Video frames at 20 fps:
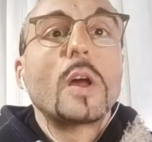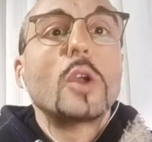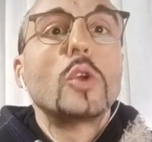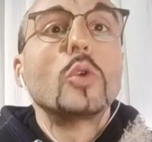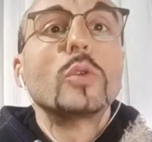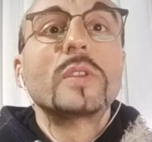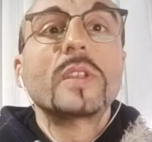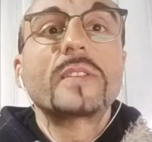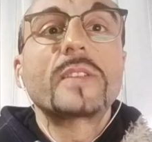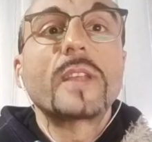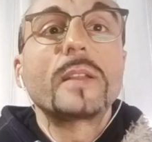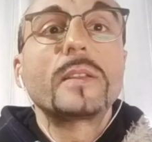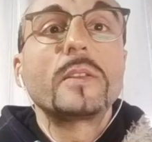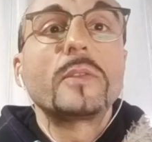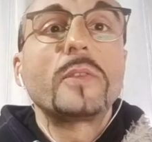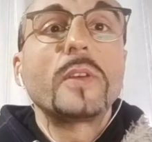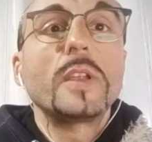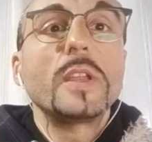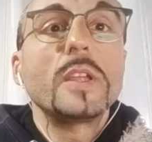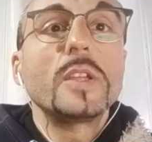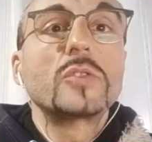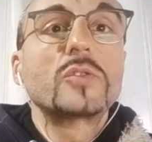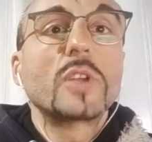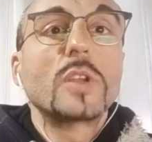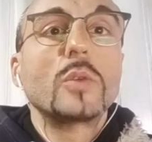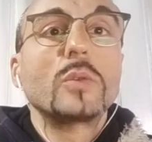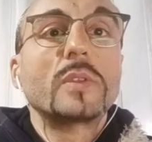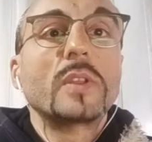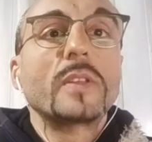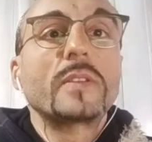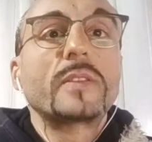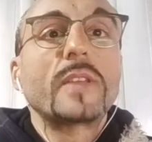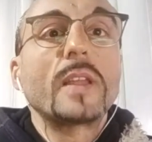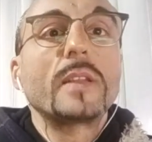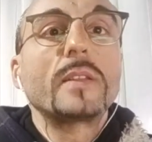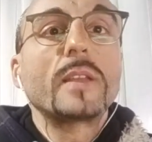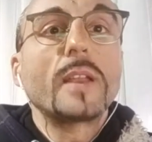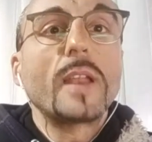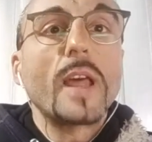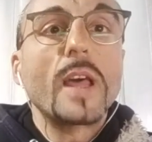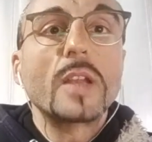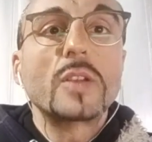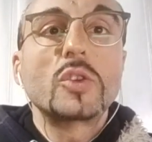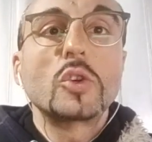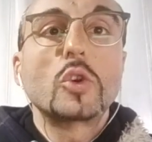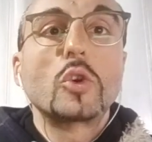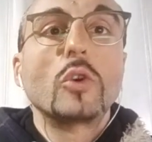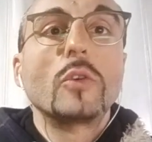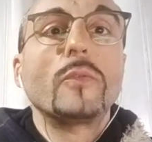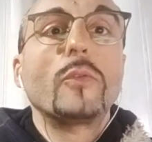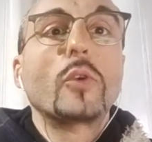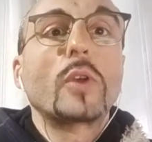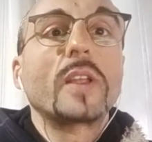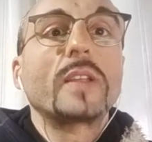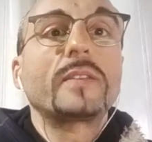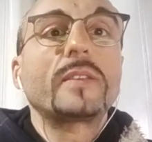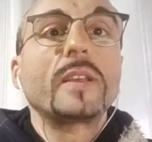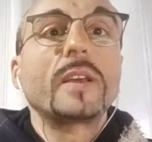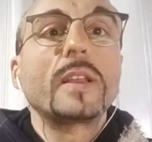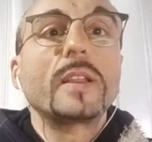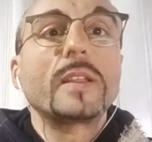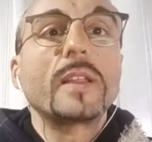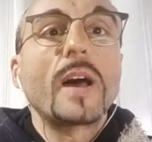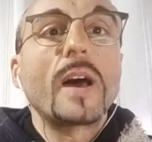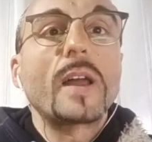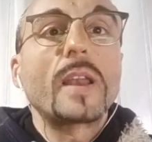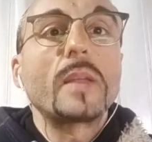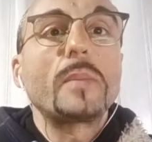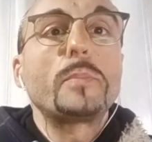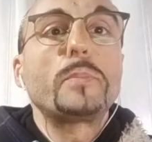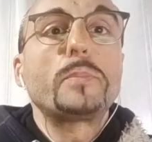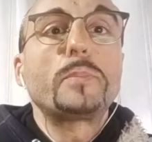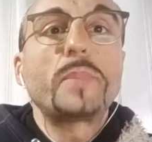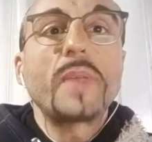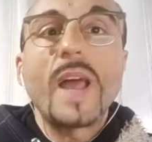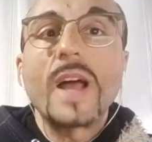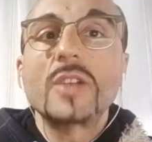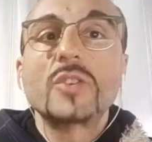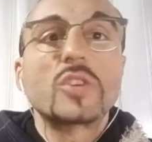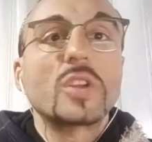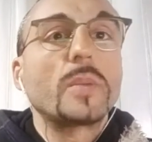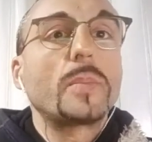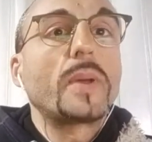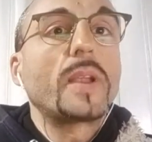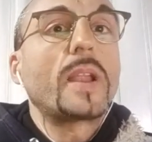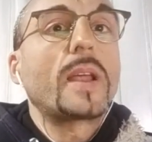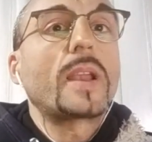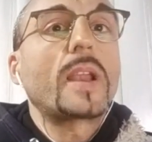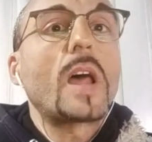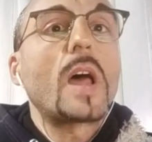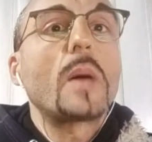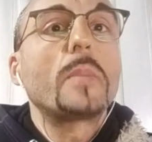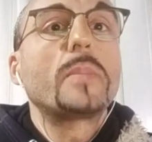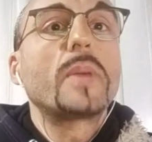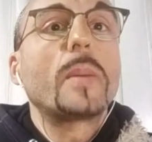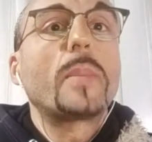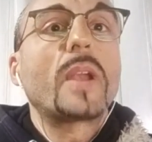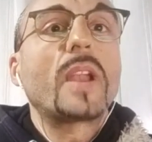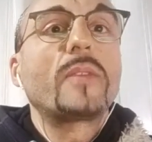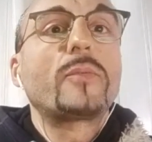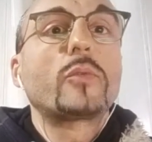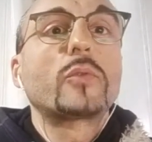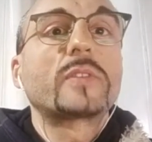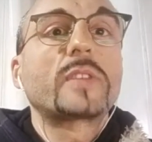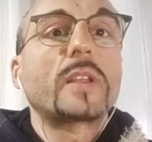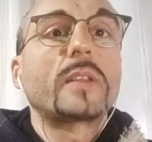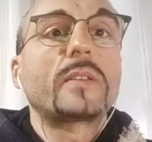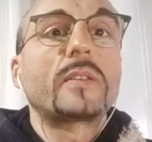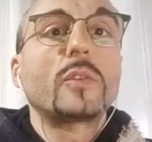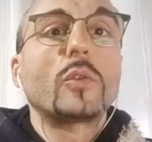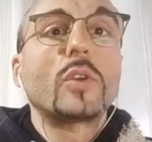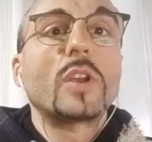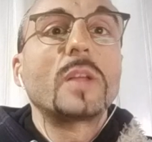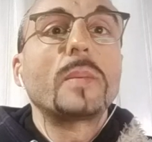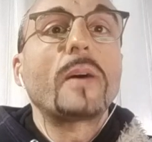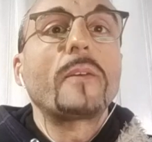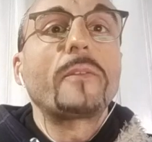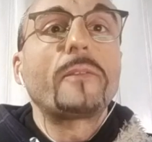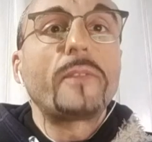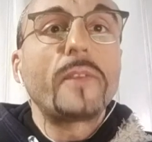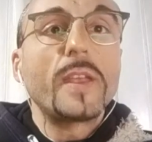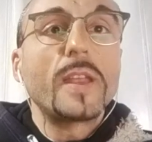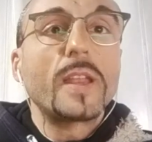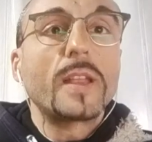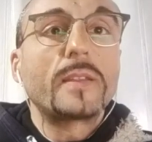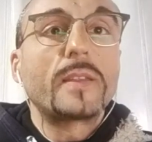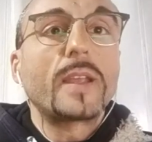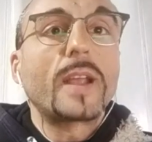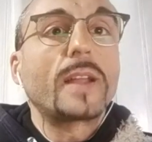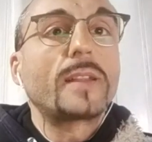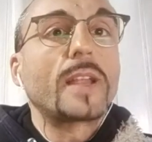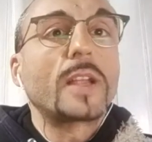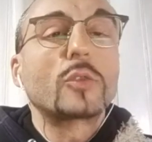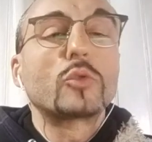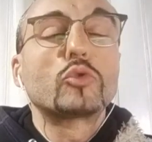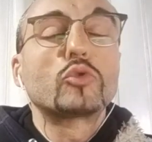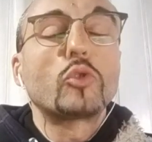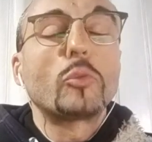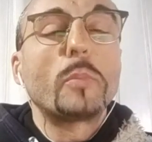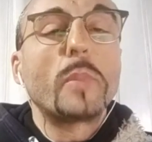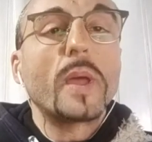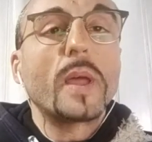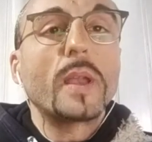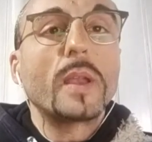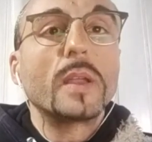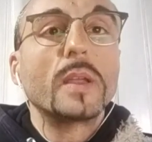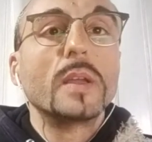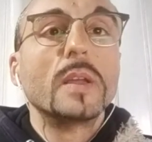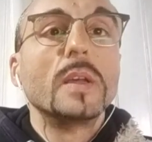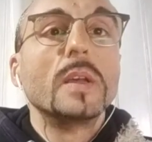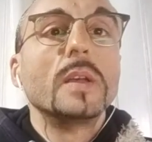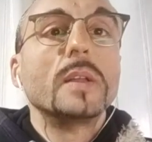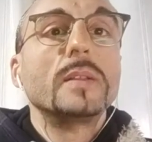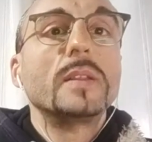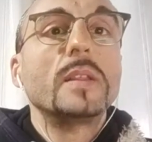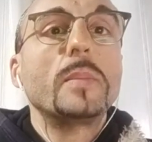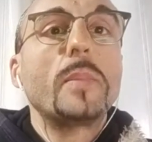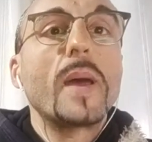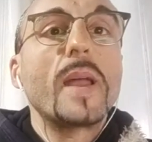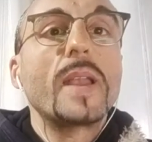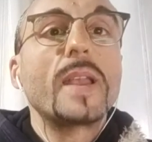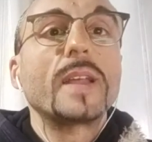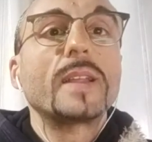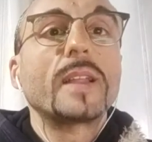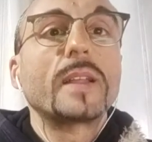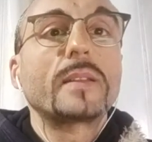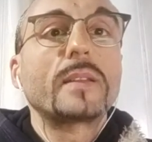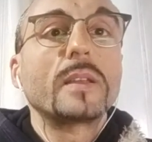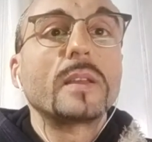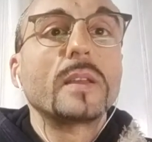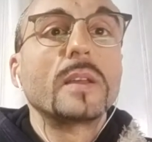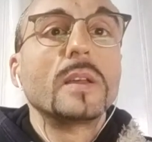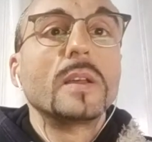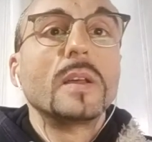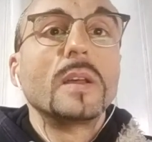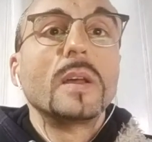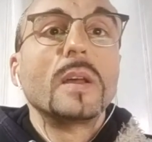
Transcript: Non ti senti felice, non ti senti energico, vorresti gridare, piangere per la rabbia, per la frustrazione, ma fidati che andrà tutto bene, dipende da te